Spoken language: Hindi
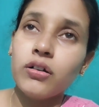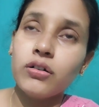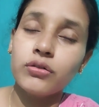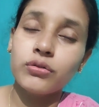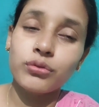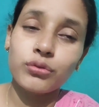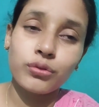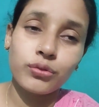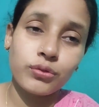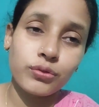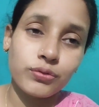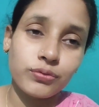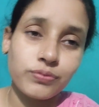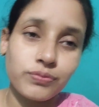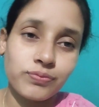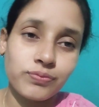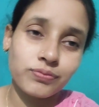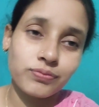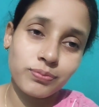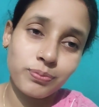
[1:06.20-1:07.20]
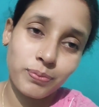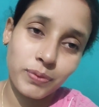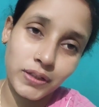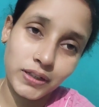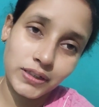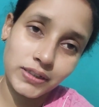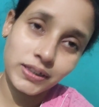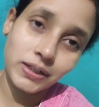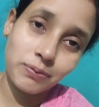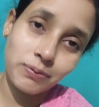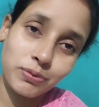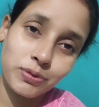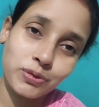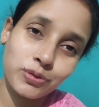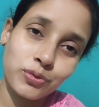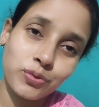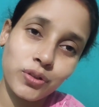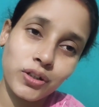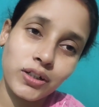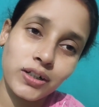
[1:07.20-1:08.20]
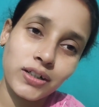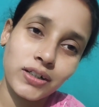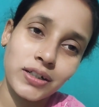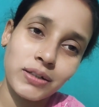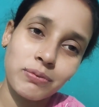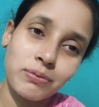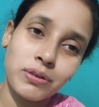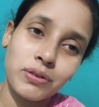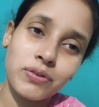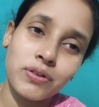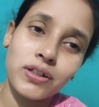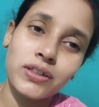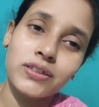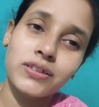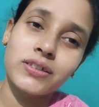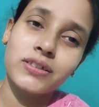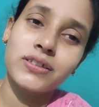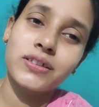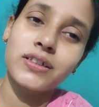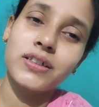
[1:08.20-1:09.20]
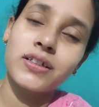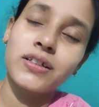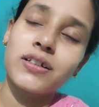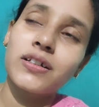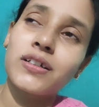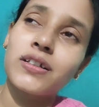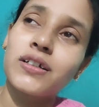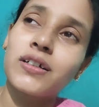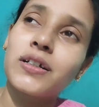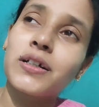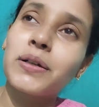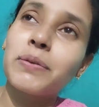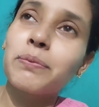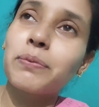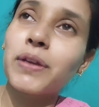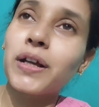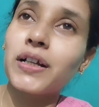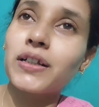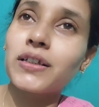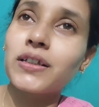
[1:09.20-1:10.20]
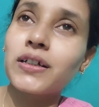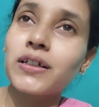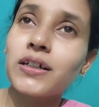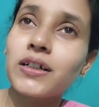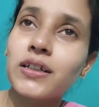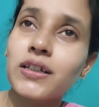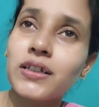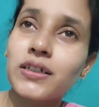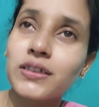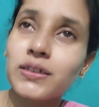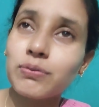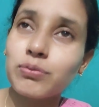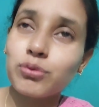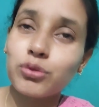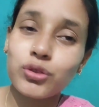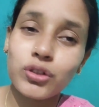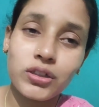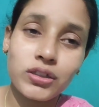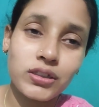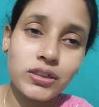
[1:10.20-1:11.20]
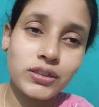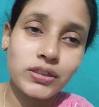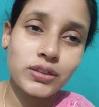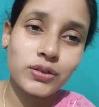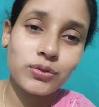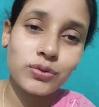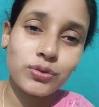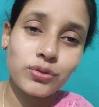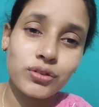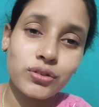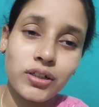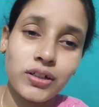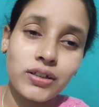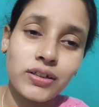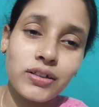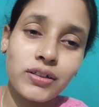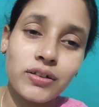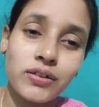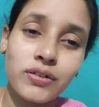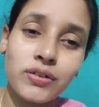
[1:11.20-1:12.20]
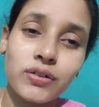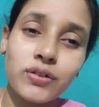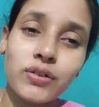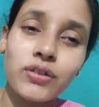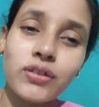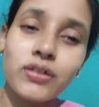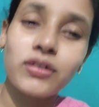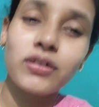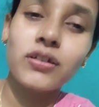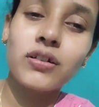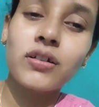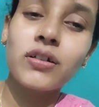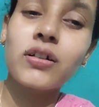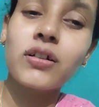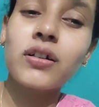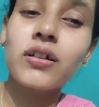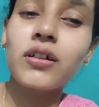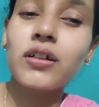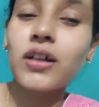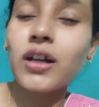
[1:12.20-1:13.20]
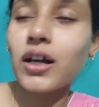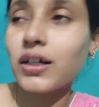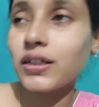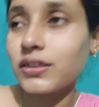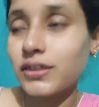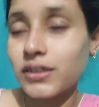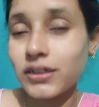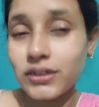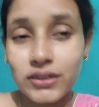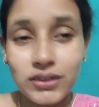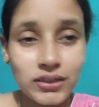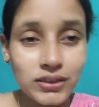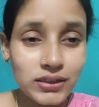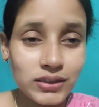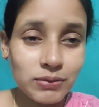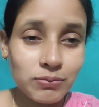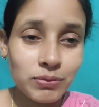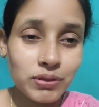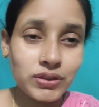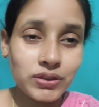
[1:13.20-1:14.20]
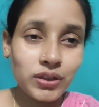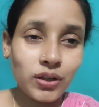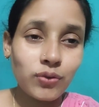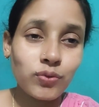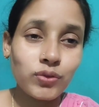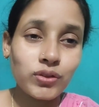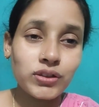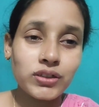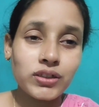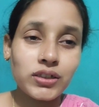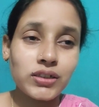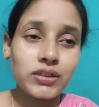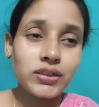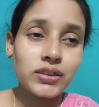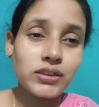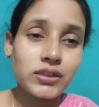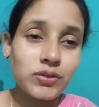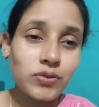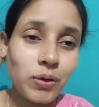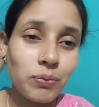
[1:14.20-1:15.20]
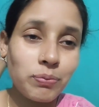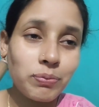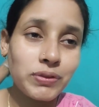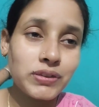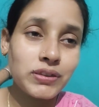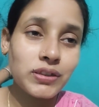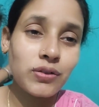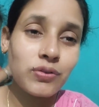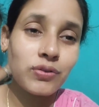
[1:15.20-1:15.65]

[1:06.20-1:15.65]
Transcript: तो प्लीज़ आप लोग दुआ करना भगवान जी से प्रार्थना करना सब कुछ अच्छे से हो जाए और अच्छे अच्छे से मैं जाऊँ अच्छे अच्छे से वापस आऊँ